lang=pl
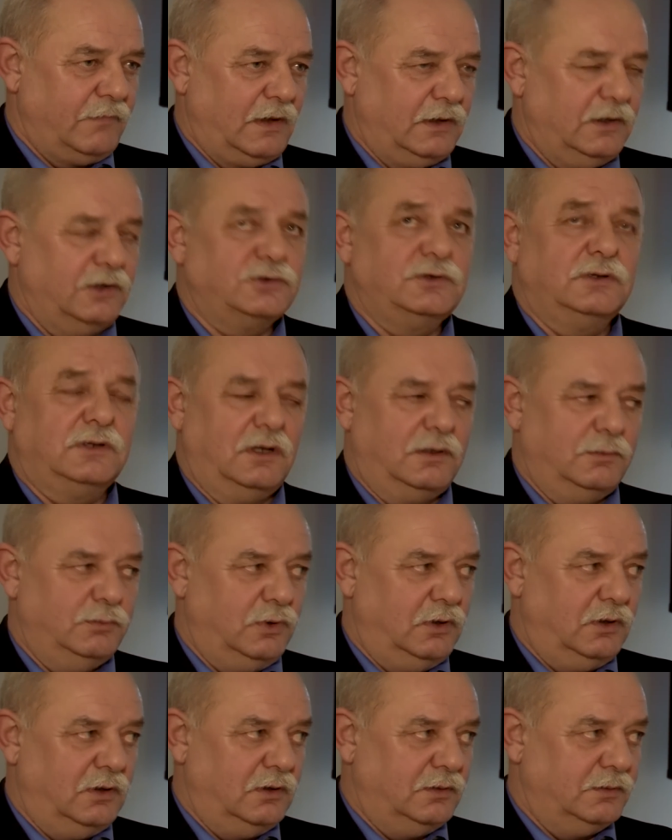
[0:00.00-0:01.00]
Jeszcze to
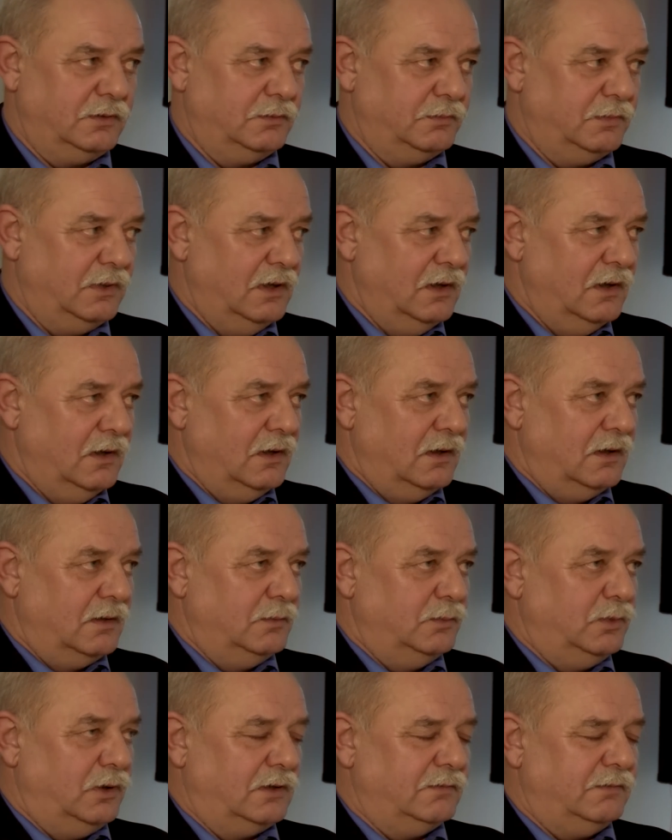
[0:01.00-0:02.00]
było,
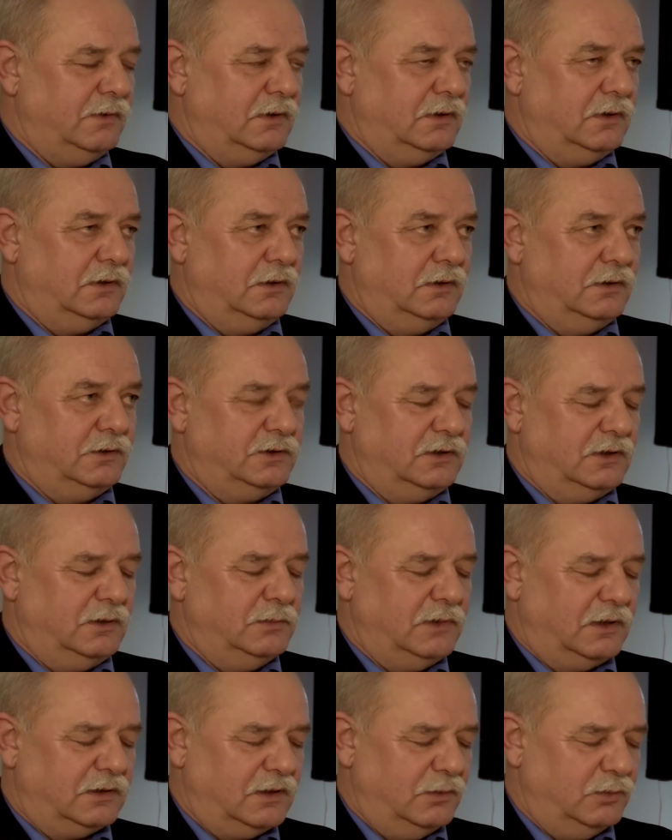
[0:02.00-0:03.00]
była 7
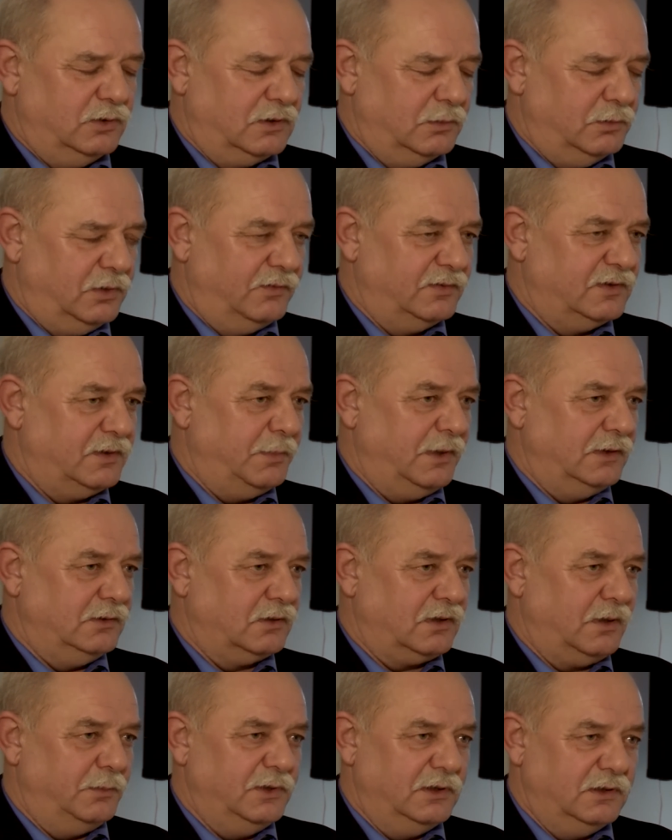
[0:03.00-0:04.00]
e, lat temu to było wysypana
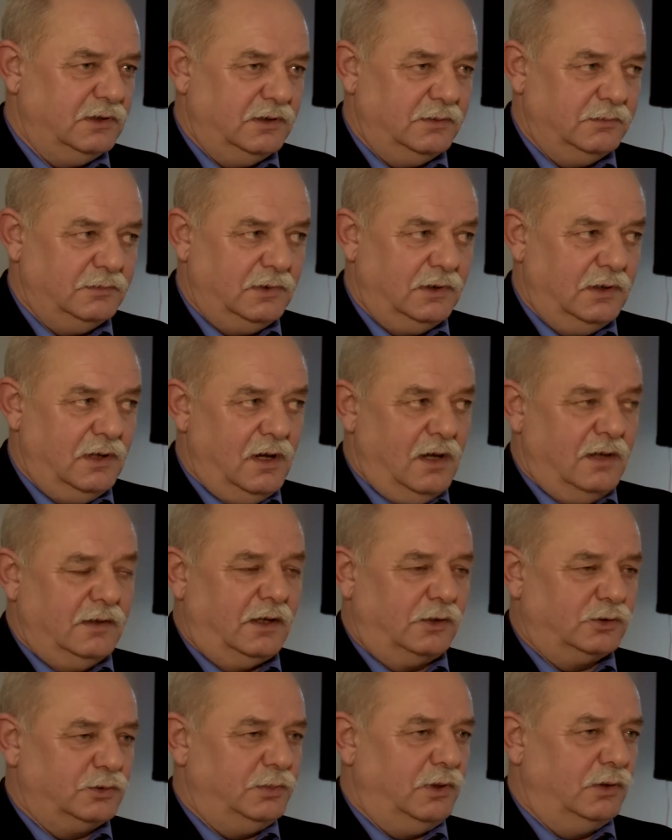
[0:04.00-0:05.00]
kamieniem,
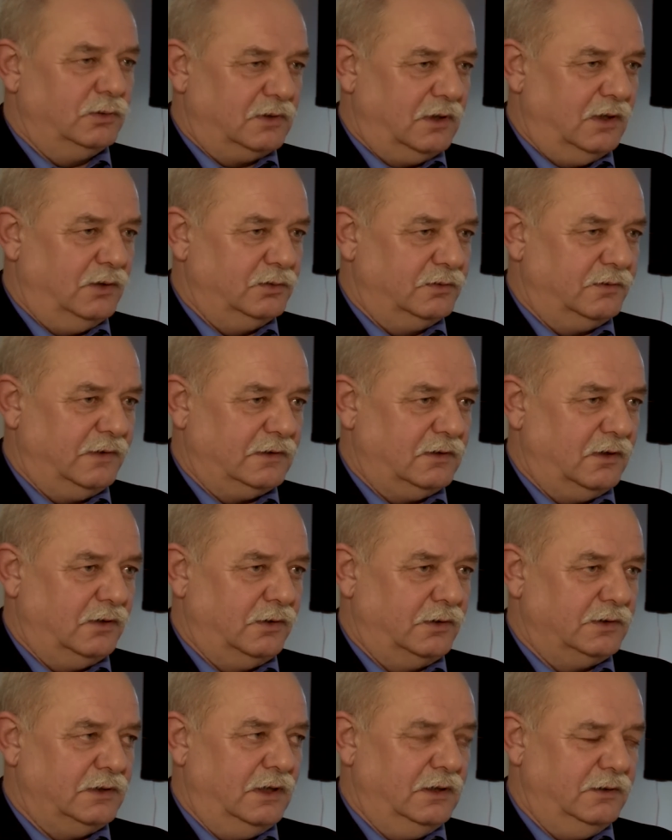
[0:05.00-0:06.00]
także było trochę
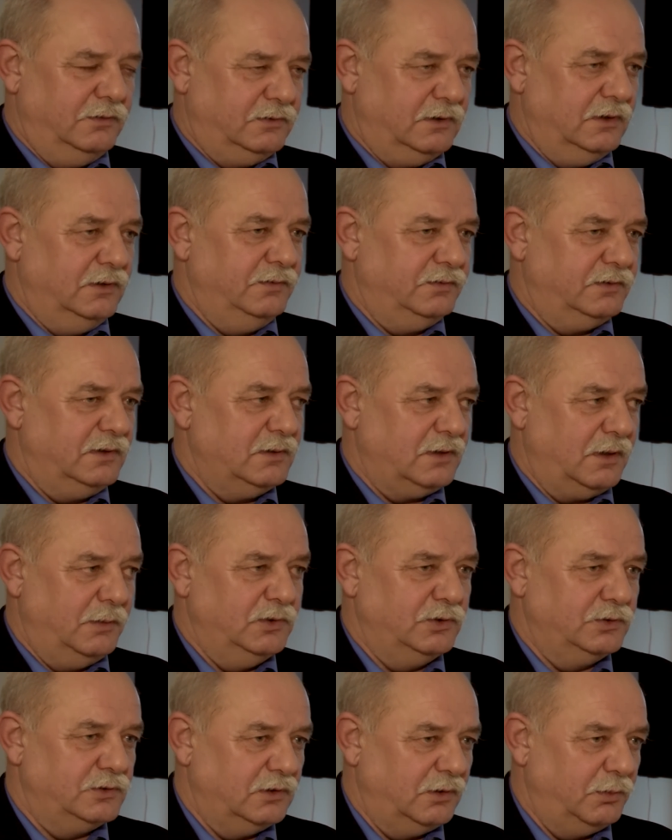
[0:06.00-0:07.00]
utwardzone, nie? ale w, w tym
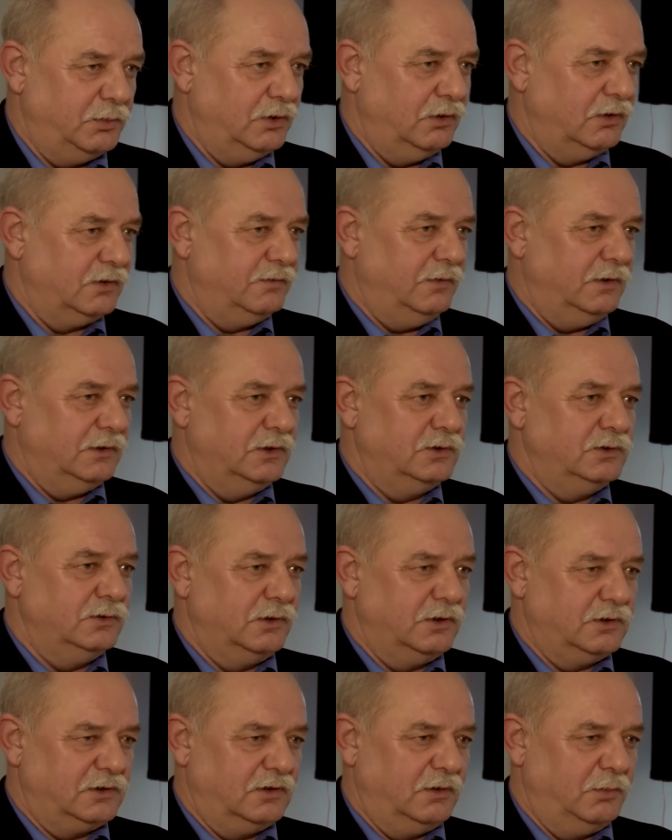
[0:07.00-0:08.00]
kamieniu się robiły otwory,
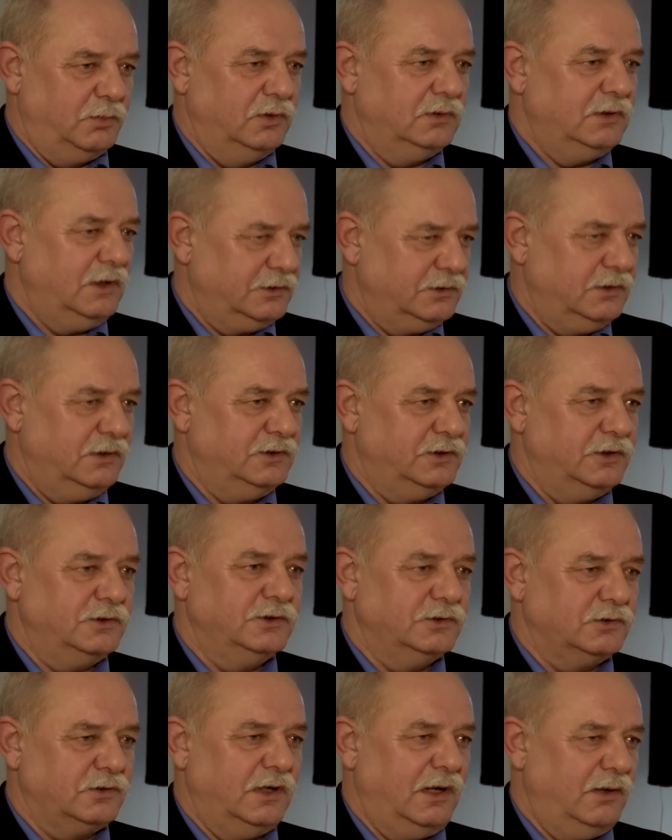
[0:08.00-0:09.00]
dziury się robiły, także się
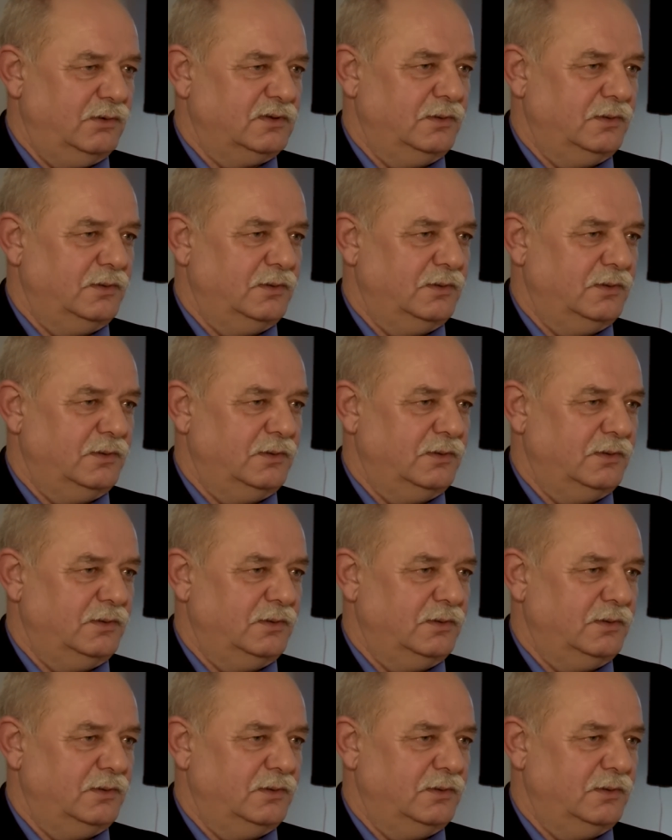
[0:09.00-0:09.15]
ciężko jechał